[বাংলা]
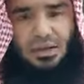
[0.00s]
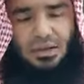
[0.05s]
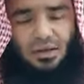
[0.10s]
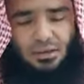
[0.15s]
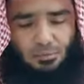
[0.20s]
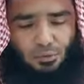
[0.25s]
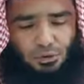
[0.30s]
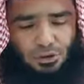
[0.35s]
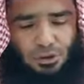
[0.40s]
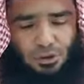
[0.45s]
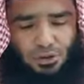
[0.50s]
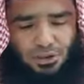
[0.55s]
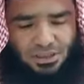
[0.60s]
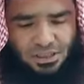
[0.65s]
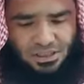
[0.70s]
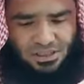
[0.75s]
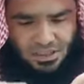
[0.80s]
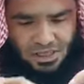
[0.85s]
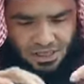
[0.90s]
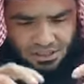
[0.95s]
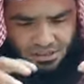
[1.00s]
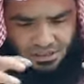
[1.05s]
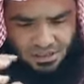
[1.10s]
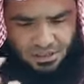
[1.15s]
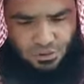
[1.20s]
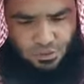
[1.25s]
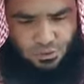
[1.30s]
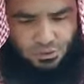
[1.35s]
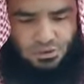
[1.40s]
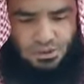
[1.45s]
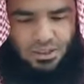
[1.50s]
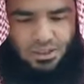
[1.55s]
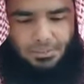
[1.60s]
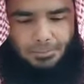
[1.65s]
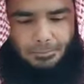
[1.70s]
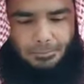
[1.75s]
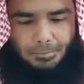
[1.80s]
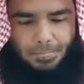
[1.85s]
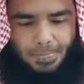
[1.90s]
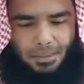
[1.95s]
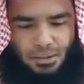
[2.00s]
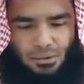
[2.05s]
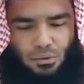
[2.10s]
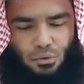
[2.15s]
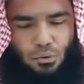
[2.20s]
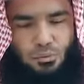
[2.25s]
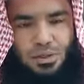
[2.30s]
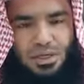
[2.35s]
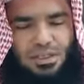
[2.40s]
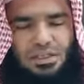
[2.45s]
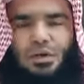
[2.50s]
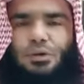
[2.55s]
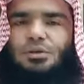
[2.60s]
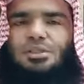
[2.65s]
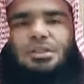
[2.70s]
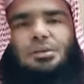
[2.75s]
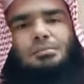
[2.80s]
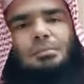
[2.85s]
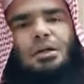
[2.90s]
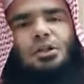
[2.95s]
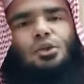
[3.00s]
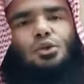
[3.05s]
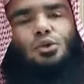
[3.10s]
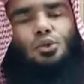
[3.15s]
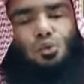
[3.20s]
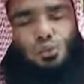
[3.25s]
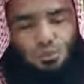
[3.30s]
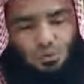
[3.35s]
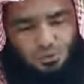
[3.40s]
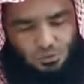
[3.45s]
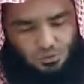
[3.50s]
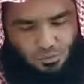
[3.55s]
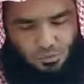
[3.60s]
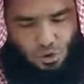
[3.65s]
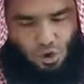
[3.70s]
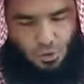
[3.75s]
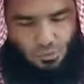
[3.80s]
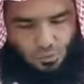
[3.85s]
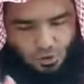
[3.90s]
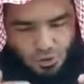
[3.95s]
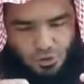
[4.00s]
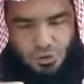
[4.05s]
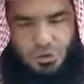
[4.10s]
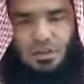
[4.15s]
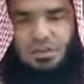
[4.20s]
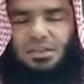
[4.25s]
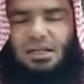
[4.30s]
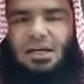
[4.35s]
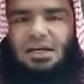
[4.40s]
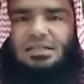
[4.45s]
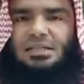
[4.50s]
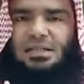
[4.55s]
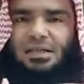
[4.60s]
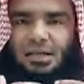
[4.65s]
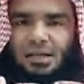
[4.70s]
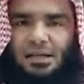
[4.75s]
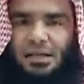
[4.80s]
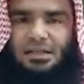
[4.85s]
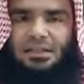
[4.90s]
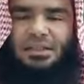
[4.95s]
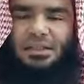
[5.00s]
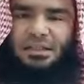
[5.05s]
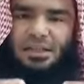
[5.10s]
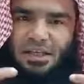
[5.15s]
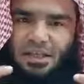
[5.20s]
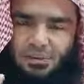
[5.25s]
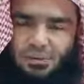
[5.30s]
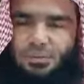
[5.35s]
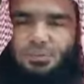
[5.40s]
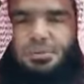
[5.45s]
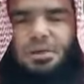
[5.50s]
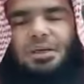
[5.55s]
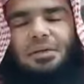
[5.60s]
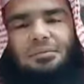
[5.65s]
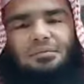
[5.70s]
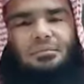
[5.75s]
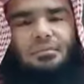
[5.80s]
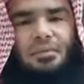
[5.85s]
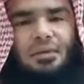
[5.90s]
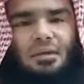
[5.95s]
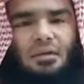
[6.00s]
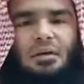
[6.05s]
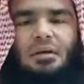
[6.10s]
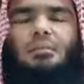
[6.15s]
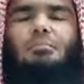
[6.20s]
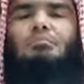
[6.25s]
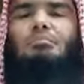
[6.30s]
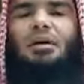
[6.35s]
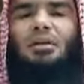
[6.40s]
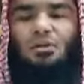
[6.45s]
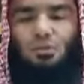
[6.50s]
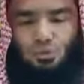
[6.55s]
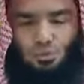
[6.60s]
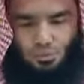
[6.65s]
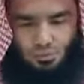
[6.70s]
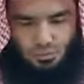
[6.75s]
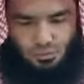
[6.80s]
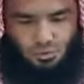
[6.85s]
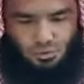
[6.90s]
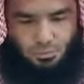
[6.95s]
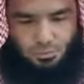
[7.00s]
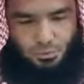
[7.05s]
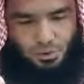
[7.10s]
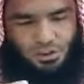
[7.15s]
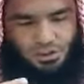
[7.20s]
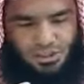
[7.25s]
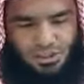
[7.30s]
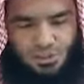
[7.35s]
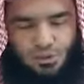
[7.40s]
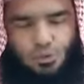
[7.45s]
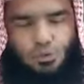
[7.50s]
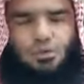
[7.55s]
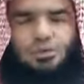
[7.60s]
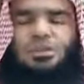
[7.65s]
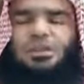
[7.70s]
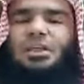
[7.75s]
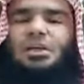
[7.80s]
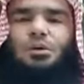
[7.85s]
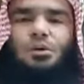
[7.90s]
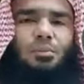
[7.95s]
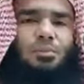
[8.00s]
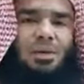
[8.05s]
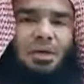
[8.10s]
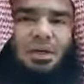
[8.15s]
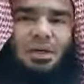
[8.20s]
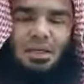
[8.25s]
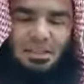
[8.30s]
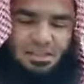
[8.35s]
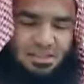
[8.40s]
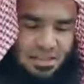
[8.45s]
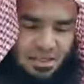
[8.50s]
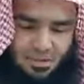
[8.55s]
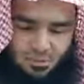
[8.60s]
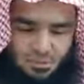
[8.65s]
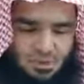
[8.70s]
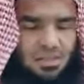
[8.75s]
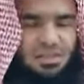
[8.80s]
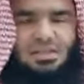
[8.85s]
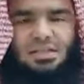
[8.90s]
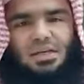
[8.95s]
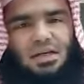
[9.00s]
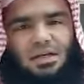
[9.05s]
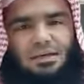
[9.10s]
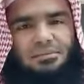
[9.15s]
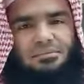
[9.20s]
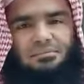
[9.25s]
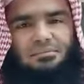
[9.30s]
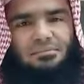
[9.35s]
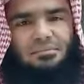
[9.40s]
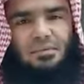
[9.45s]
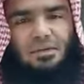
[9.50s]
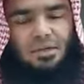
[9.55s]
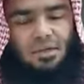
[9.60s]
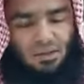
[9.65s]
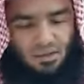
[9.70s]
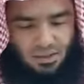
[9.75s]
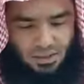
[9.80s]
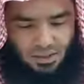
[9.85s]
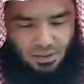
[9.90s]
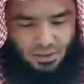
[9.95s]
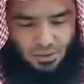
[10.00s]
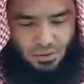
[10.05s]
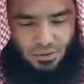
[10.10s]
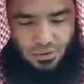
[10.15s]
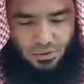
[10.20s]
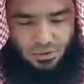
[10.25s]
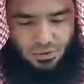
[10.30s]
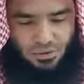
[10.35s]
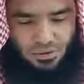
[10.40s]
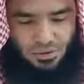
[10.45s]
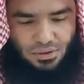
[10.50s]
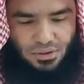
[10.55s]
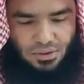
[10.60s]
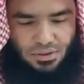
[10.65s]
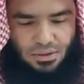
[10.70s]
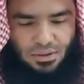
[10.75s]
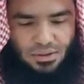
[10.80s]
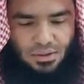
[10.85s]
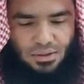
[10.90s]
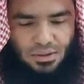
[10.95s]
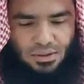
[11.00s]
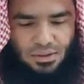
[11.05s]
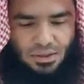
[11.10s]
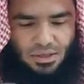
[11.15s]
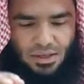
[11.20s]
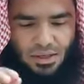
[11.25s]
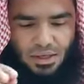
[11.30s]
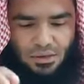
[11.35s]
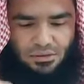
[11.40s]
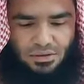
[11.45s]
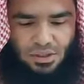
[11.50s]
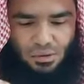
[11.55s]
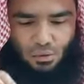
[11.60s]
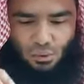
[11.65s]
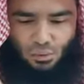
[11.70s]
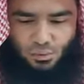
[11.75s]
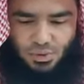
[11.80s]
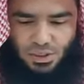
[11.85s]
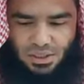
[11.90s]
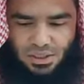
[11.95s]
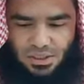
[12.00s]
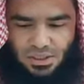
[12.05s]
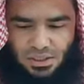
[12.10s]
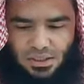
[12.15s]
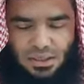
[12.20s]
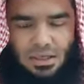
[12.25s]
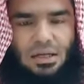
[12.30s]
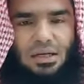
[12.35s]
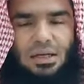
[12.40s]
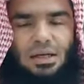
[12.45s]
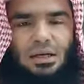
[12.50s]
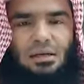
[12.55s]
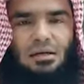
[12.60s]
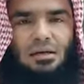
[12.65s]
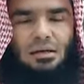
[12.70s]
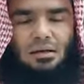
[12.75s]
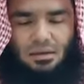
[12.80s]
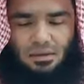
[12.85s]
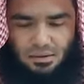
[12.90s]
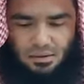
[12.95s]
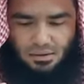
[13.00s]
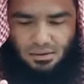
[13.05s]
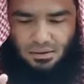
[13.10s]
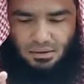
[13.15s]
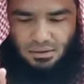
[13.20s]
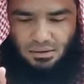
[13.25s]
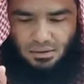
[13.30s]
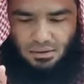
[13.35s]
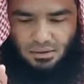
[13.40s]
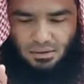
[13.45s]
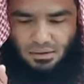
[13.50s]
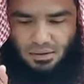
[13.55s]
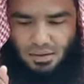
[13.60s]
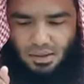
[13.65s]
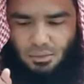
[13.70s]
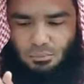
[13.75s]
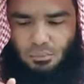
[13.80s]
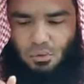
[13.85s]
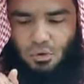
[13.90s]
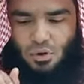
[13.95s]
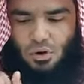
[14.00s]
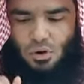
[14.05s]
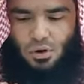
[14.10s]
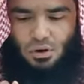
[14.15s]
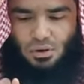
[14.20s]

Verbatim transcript: এর মধ্যে রয়েছে চাকচিক্যতা তবে এটা হচ্ছে মাতৃক অবশ্যই তা ছেড়ে দিতেই হবে মাতৃক পরিত্যাগ করতেই হবে ইচ্ছায় অনিচ্ছায় এজন্য লায়াক্তার রুবিহি ইল্লাল হেমক